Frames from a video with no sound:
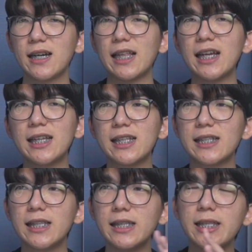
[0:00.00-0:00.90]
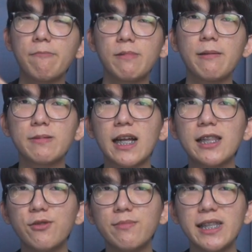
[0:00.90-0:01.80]
Karena di tiap-tiap
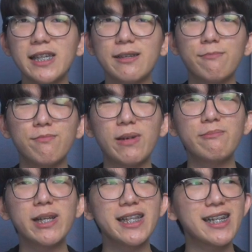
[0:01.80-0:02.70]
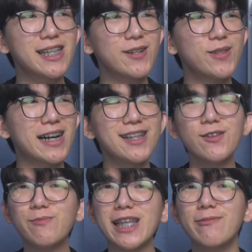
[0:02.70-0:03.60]
stadium ini Beyblade yang kita gunakan
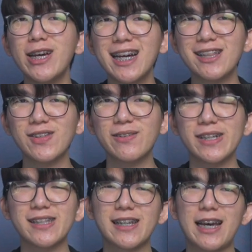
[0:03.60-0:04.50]
tuh beda-beda teman-teman.